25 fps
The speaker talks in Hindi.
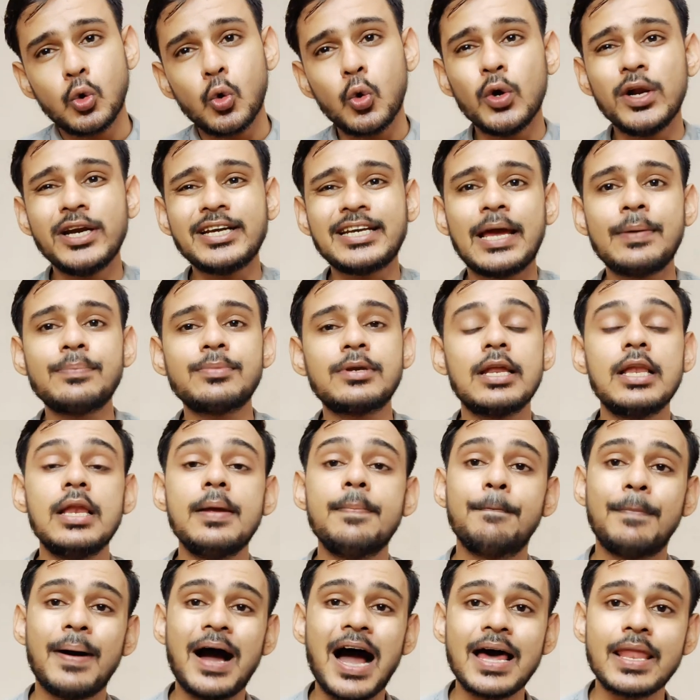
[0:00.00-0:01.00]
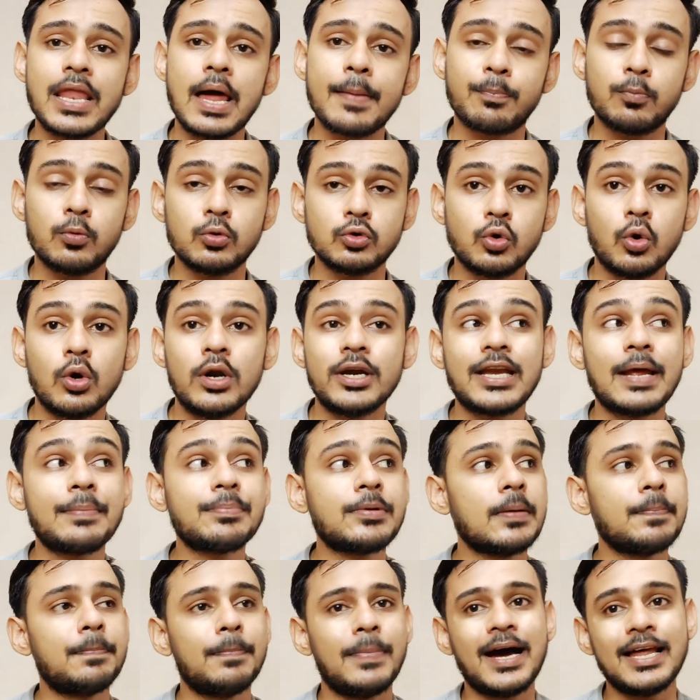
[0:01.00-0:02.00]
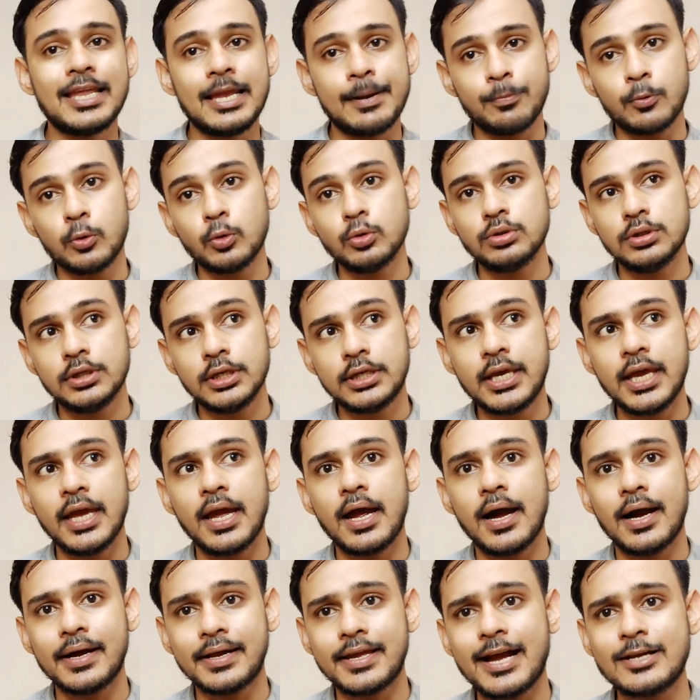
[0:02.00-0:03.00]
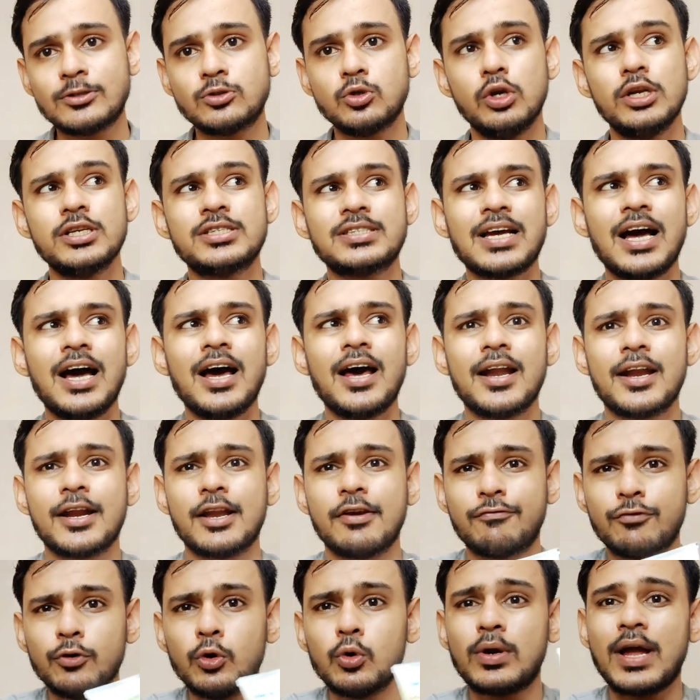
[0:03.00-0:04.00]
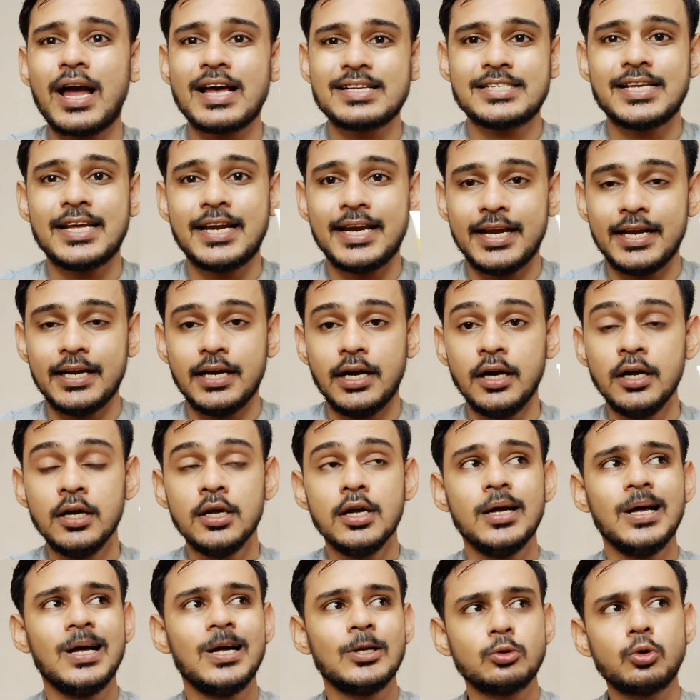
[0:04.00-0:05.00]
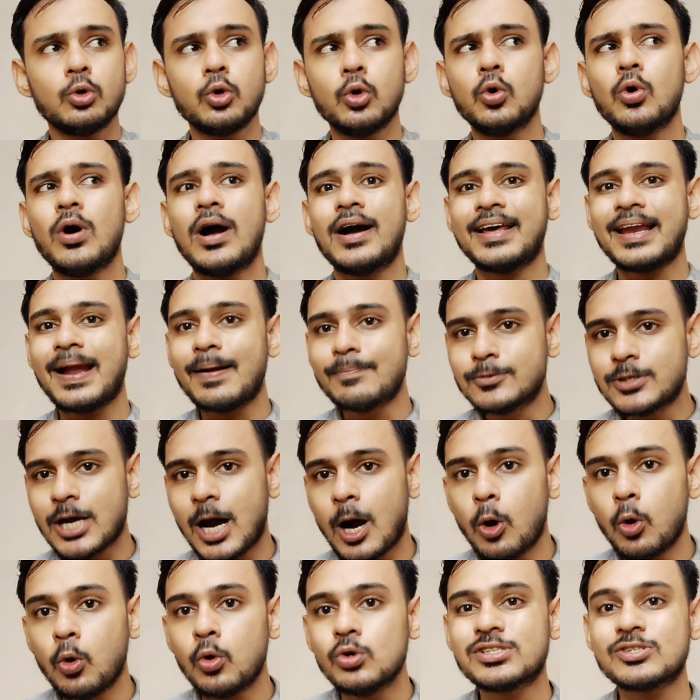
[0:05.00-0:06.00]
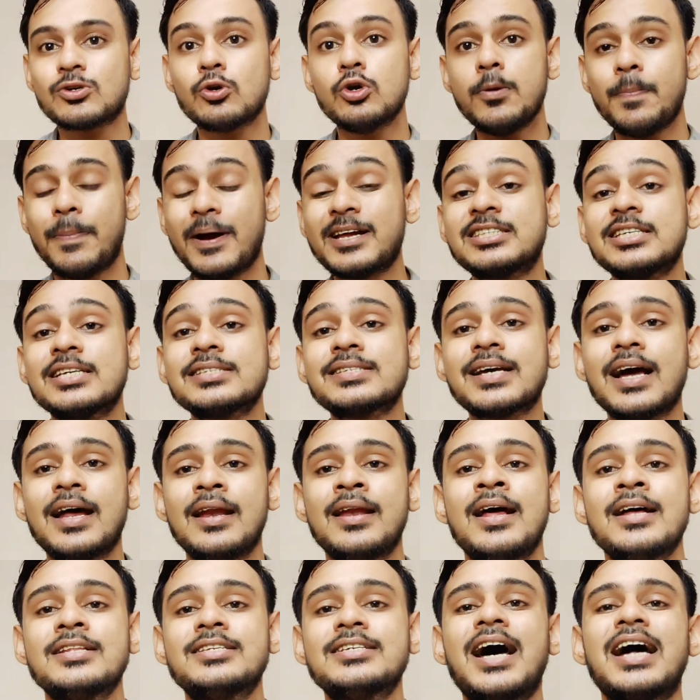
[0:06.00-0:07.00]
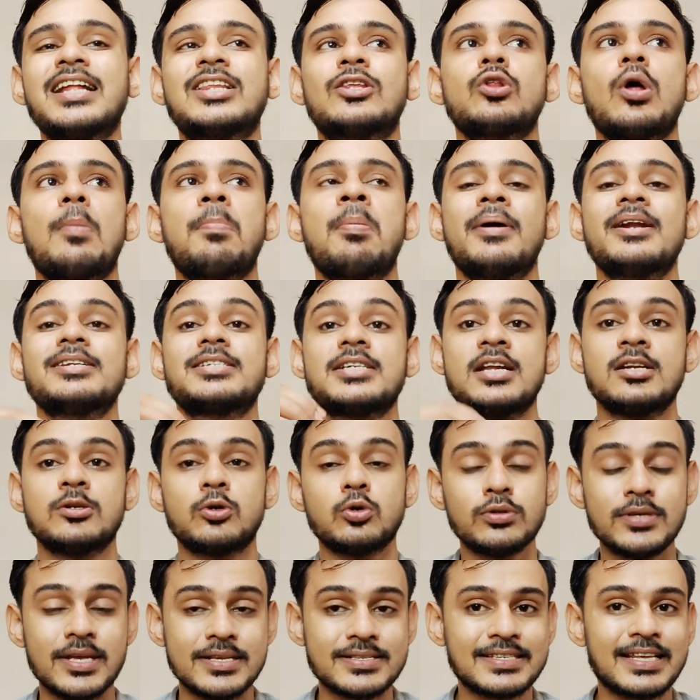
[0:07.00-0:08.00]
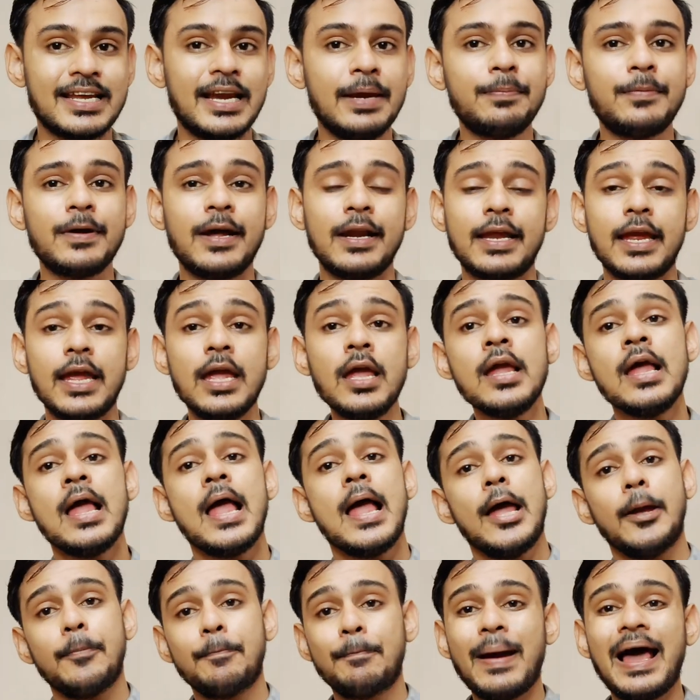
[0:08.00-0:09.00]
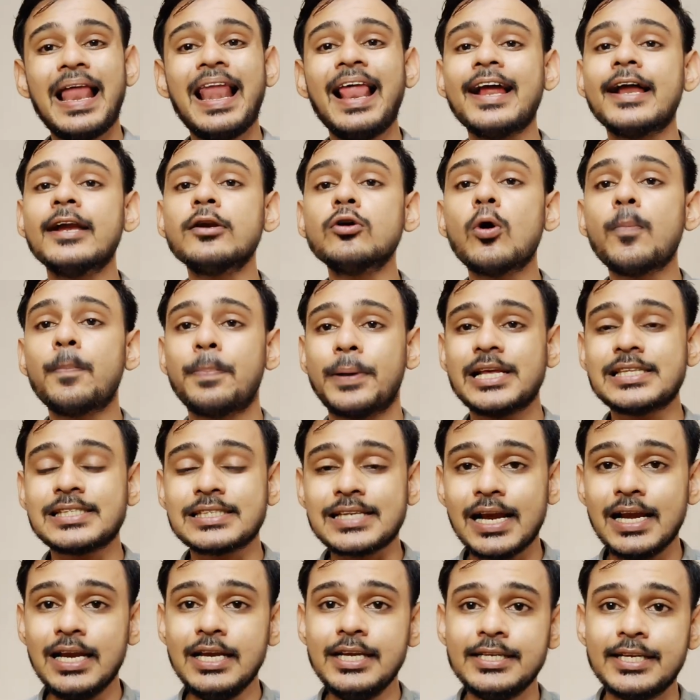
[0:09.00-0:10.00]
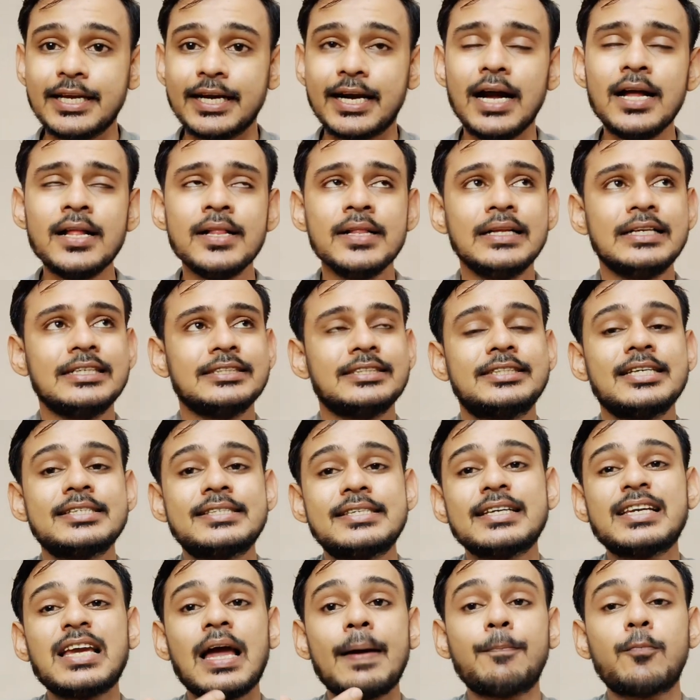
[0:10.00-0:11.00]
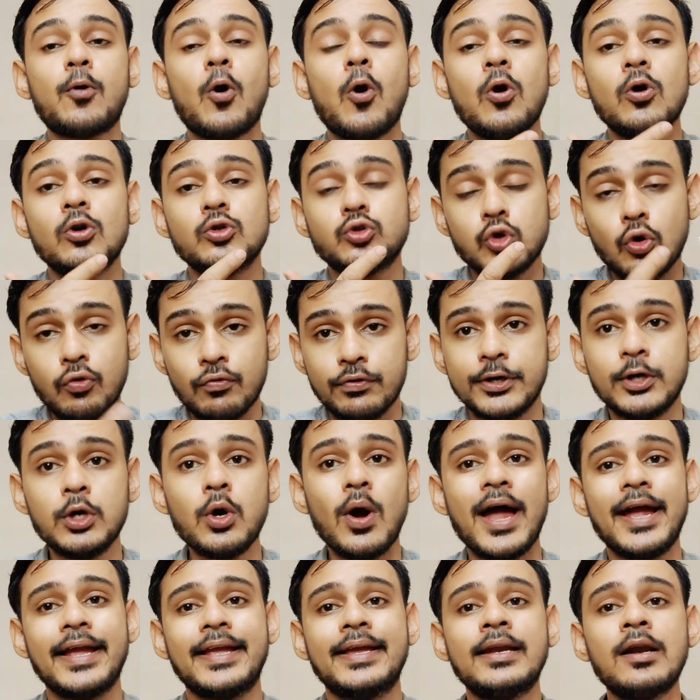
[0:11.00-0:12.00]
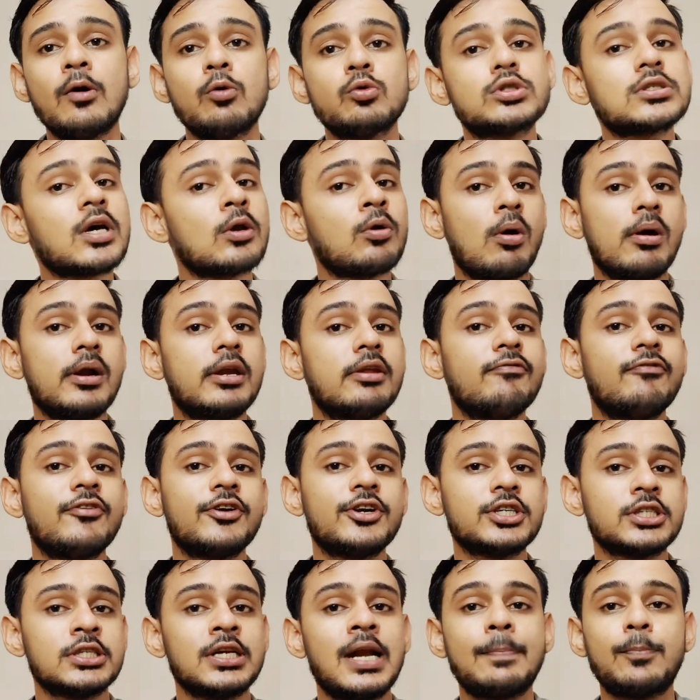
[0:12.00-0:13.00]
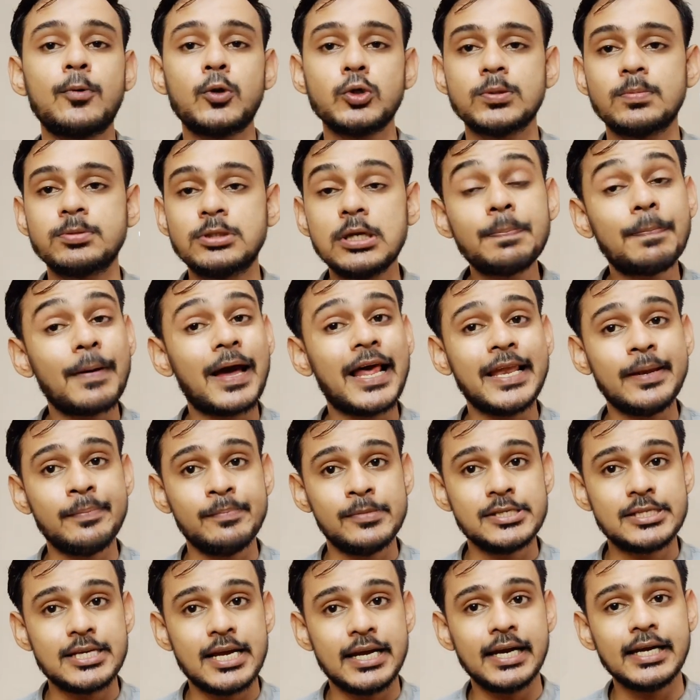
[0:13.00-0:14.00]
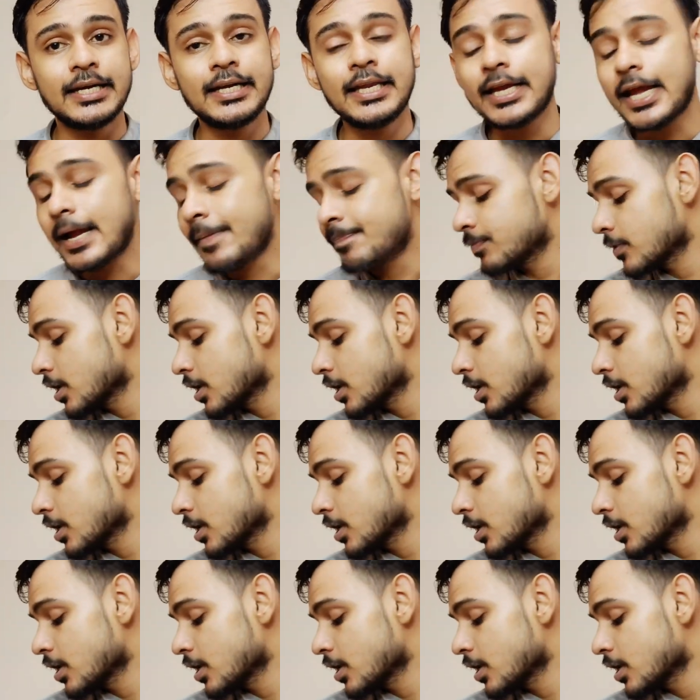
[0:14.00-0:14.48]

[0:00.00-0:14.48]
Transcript: थोड़े टाइम के लिए बाद आपको थोड़े टाइम के बाद आपको दिखेगा कि एक्चुअली इसका रिव्यू कैसा रहेगा तो अगर आप चाहो इसको भी परचेस करना चाहते हो तो आप हमारे चैनल को सब्सक्राइब करके बेल आइकन को प्रेस कर लीजिएगा जिससे कि आपको जो वीडियो आएगी ना उसका नोटिफिकेशन आपको सबसे पहले मिल जाएगा ठीक है